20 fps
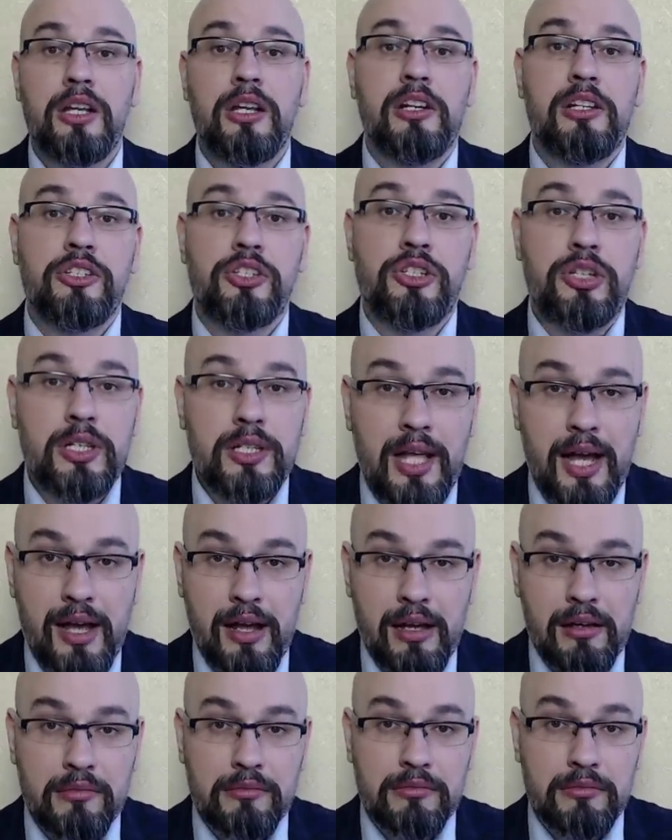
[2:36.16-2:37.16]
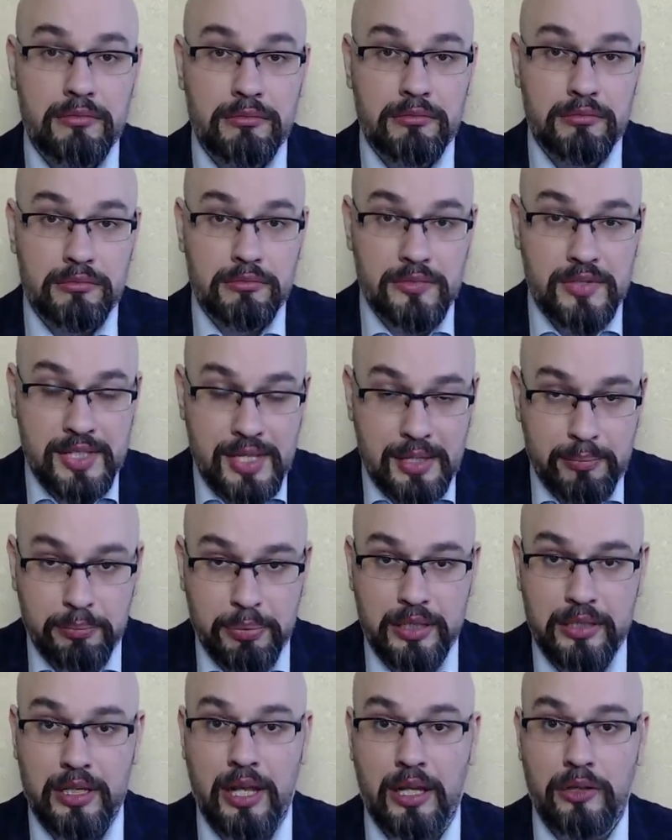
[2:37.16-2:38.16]
Жена
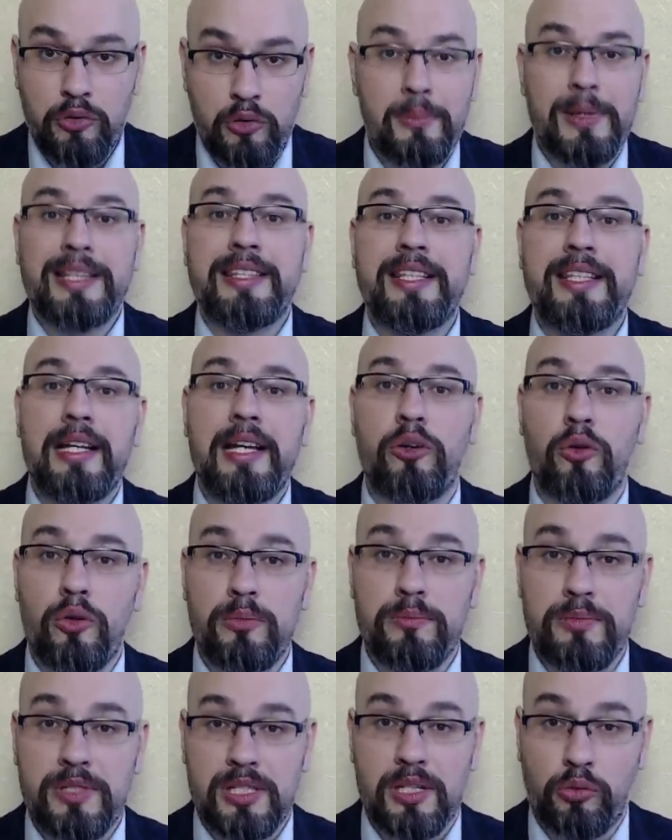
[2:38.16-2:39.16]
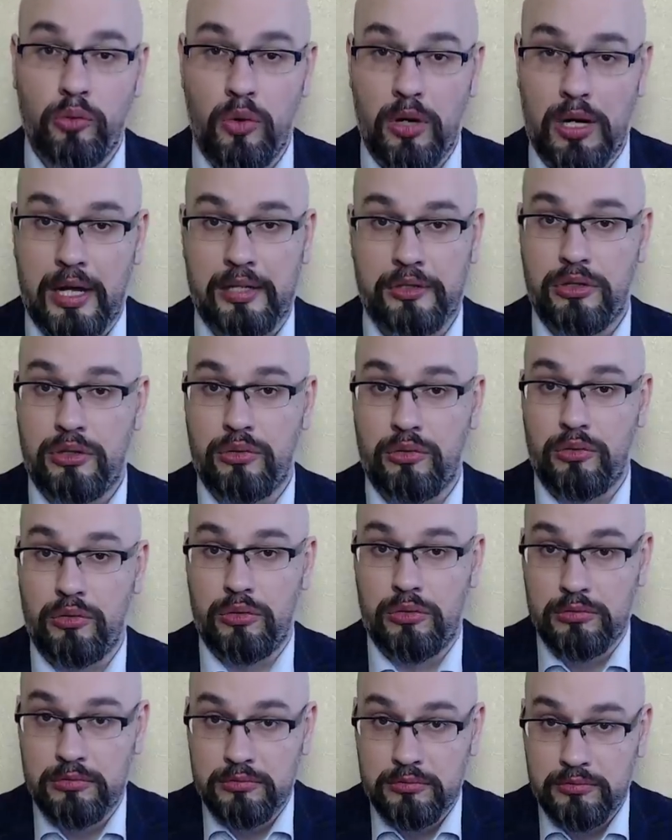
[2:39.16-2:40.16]
забыла, ну, моделируем
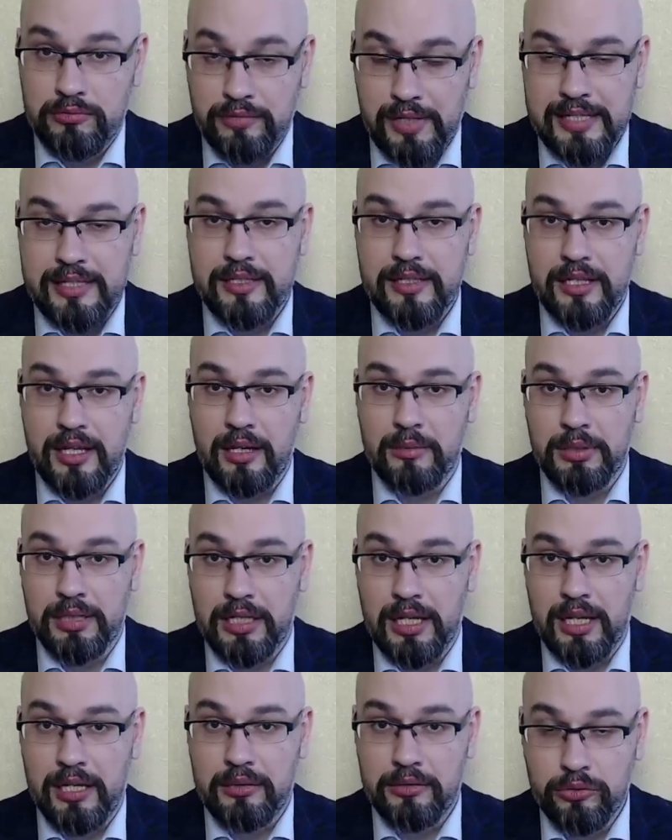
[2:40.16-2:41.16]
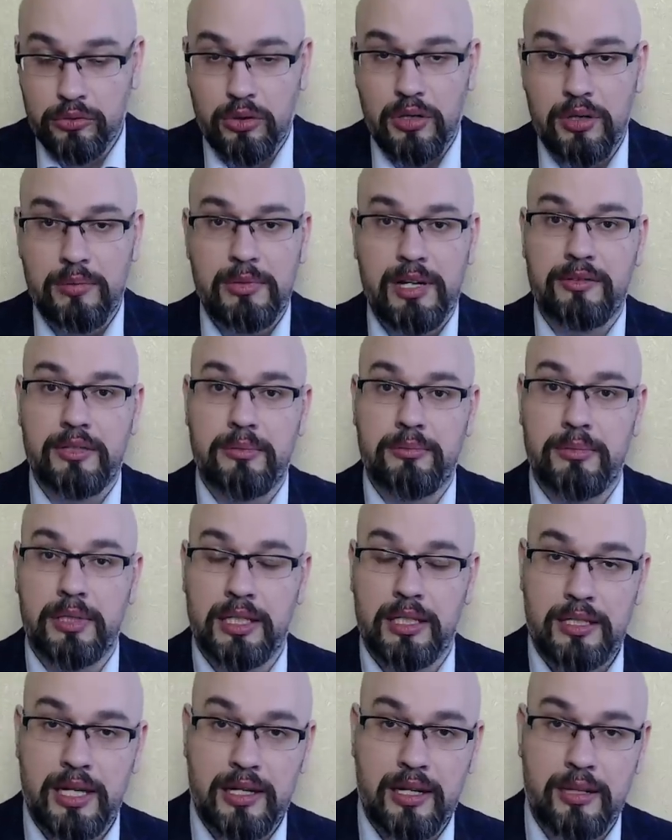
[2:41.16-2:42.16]
ситуацию. Вас не было дома, вы
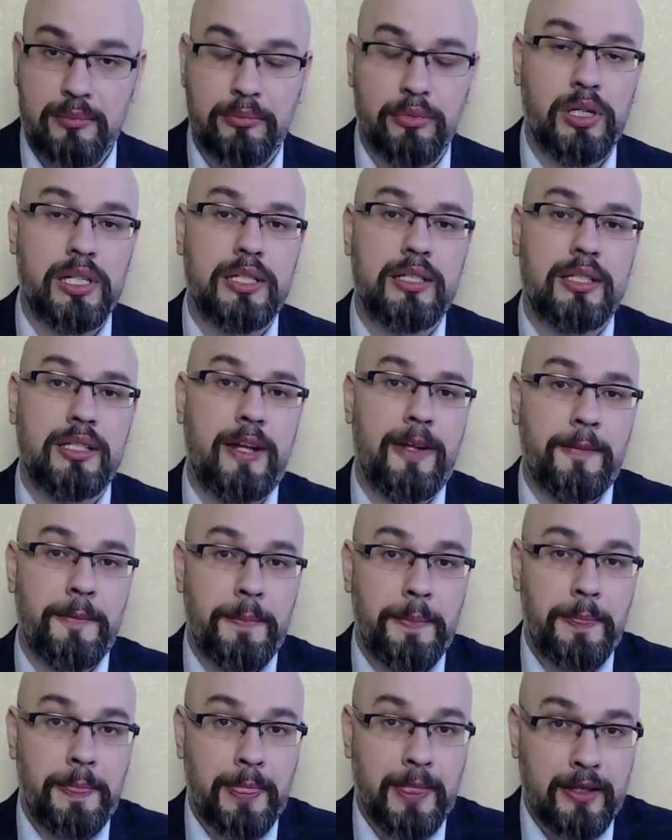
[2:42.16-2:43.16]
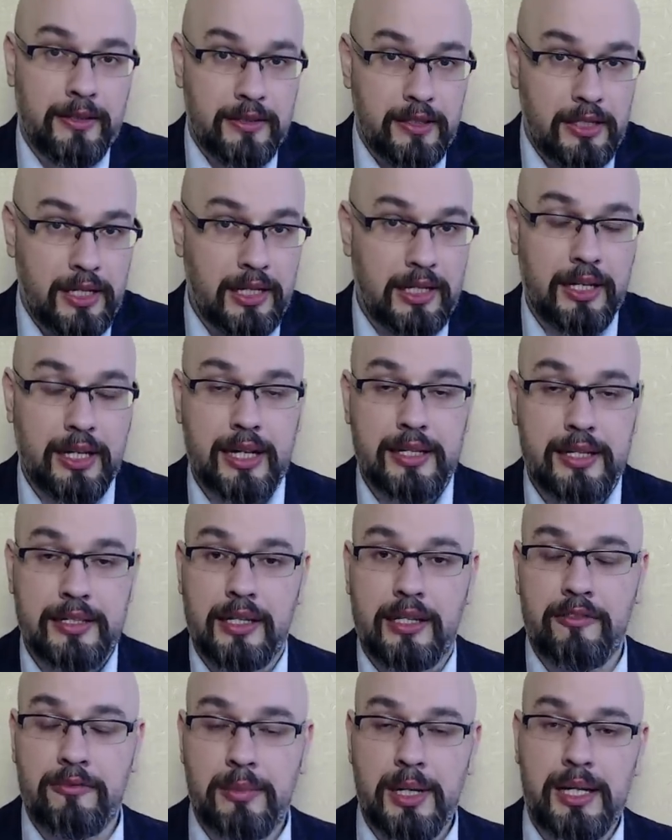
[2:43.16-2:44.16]
были на работе, или
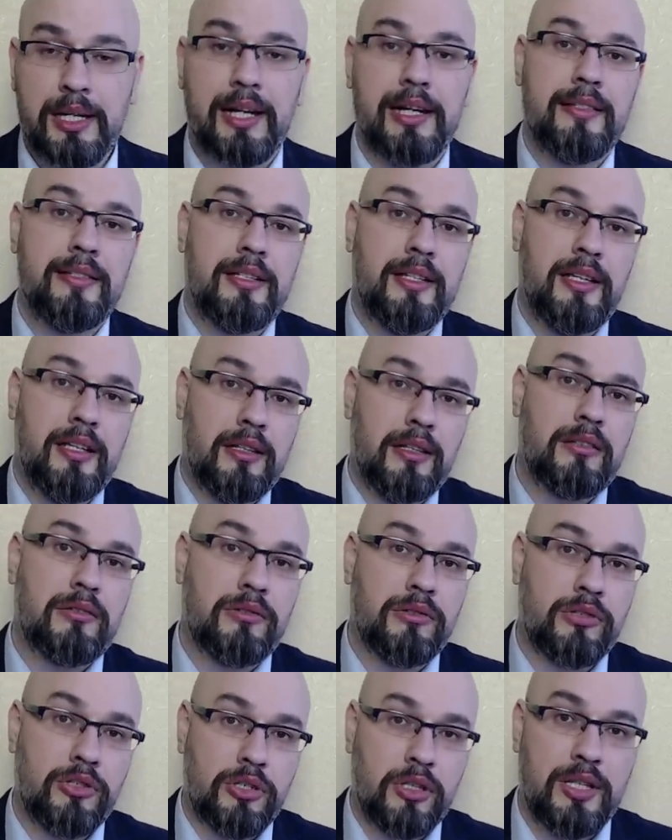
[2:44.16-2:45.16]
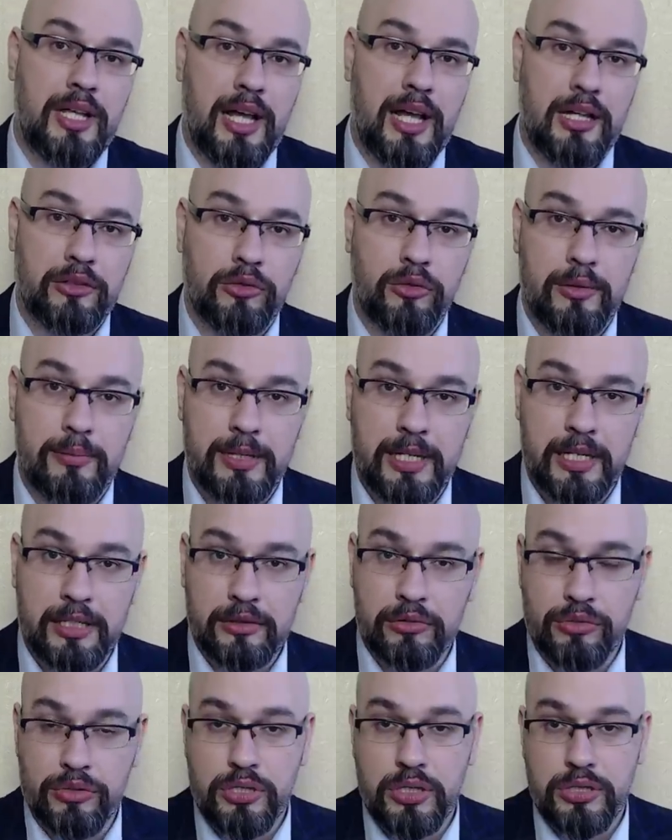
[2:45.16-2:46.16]
ходили в магазин, жена доброй
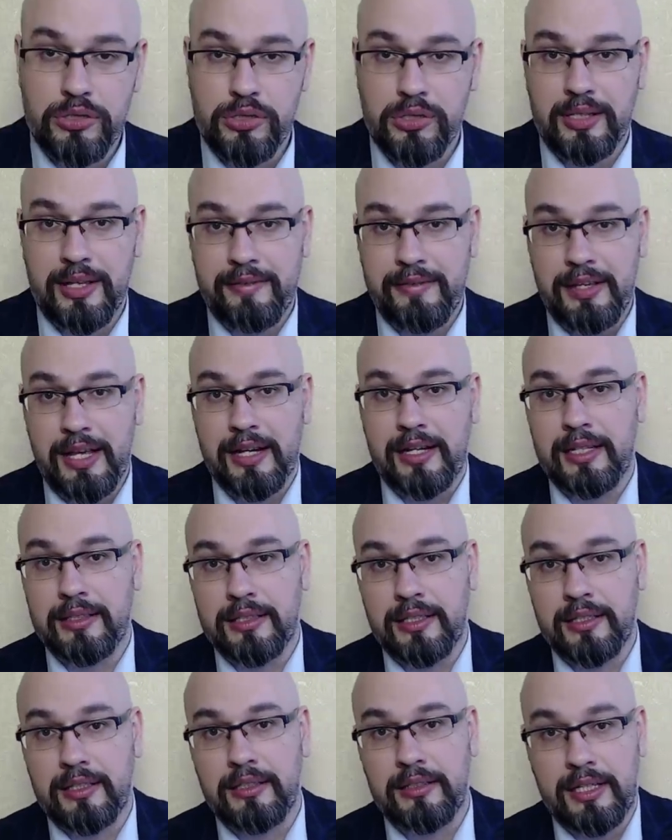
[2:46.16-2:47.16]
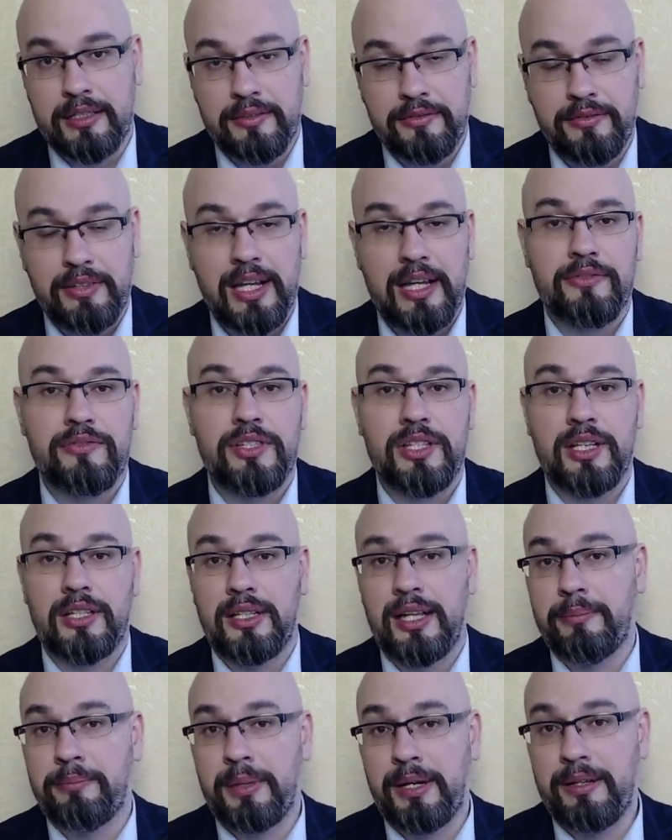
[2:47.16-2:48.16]
души человек открыла дверь,
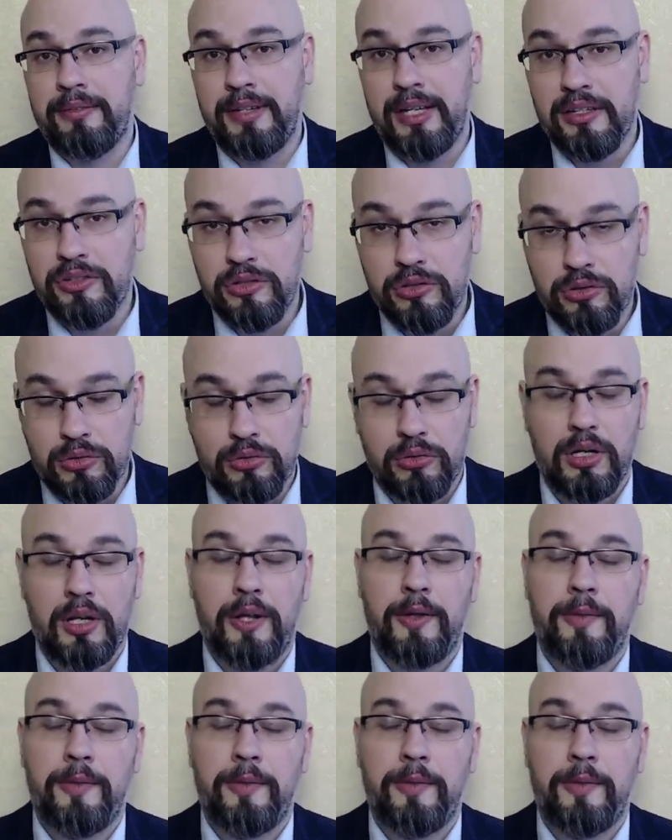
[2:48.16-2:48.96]
взяла повестку